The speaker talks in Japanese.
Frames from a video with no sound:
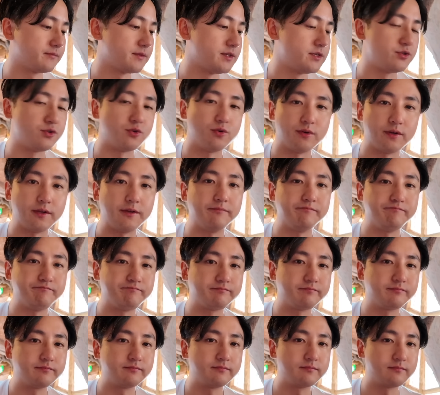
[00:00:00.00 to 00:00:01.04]
非常に
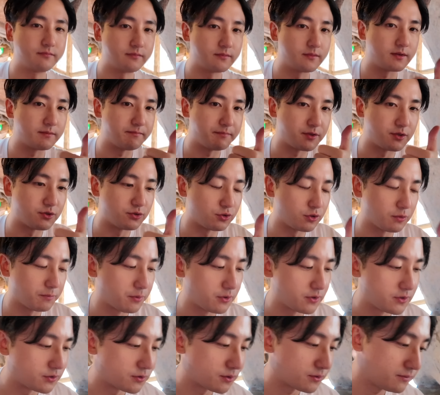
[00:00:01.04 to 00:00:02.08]

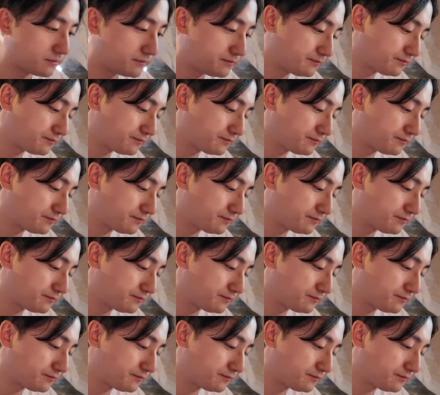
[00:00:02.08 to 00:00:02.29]
グッドポイント